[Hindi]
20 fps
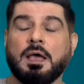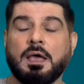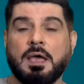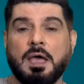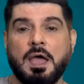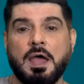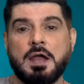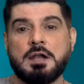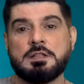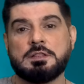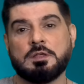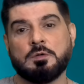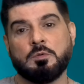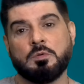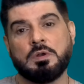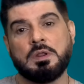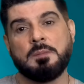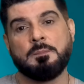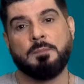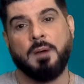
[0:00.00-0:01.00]
गैर
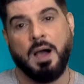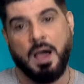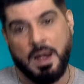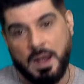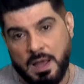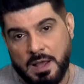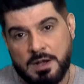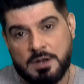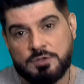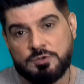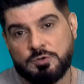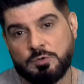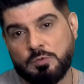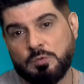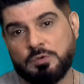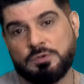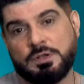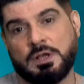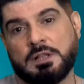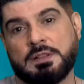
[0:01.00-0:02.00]
ज़रूरी बाल आना शुरू
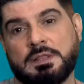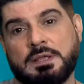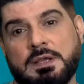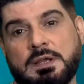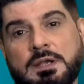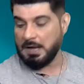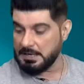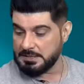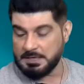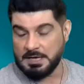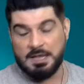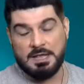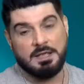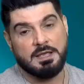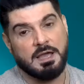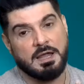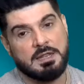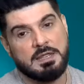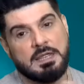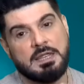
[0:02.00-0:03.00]
हो जाते हैं अच्छा एक
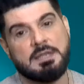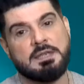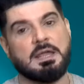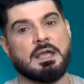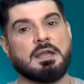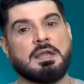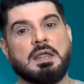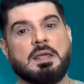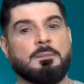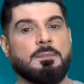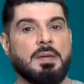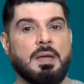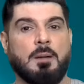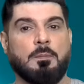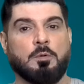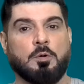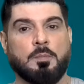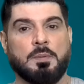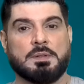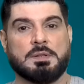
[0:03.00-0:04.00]
घर की टेक्निक भी
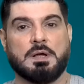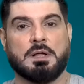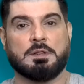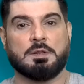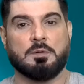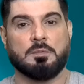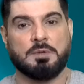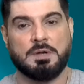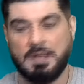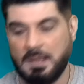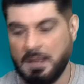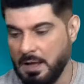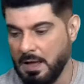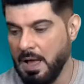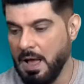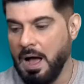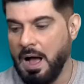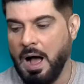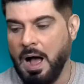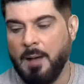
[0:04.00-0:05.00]
आपको बताता हूँ ठीक है
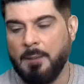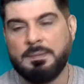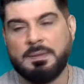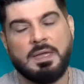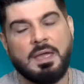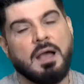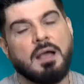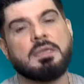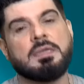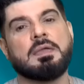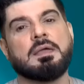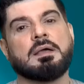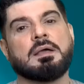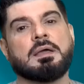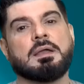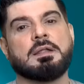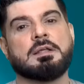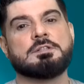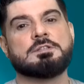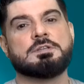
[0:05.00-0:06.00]
आप क्या किया
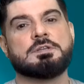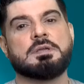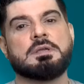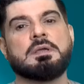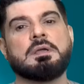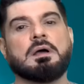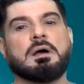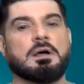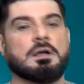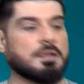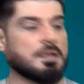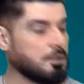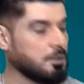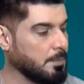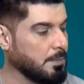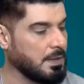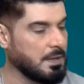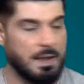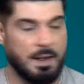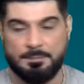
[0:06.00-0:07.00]
करें जी ये तो
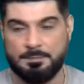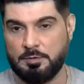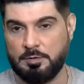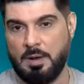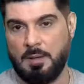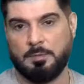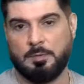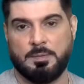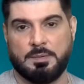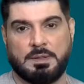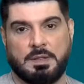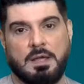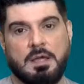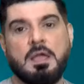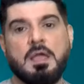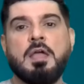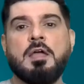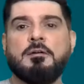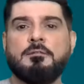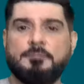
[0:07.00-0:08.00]
मैंने कैप्सूल आपको बताया
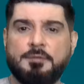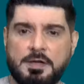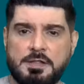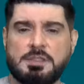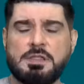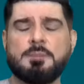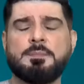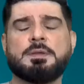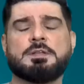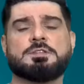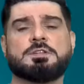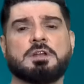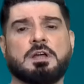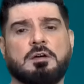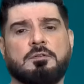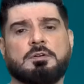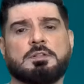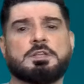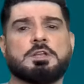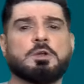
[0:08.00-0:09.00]
वैसे भी जिन
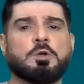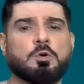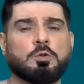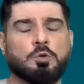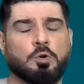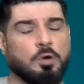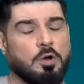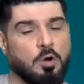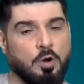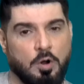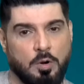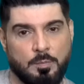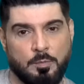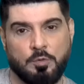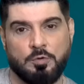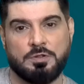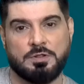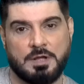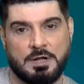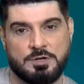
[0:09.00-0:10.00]
ख़वान को थोड़ा
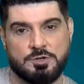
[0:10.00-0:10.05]
हॉर्मोन्स का